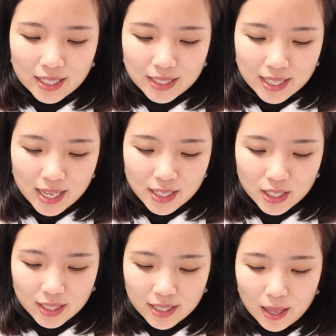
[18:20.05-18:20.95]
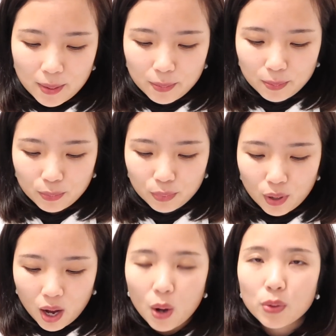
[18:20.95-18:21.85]
三十三不
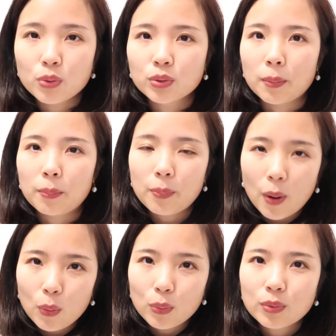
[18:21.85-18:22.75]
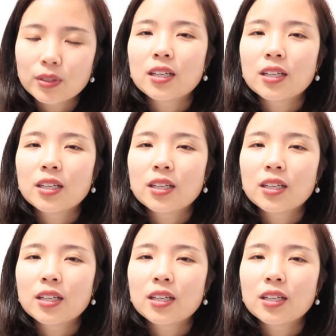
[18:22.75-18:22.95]
好用的包，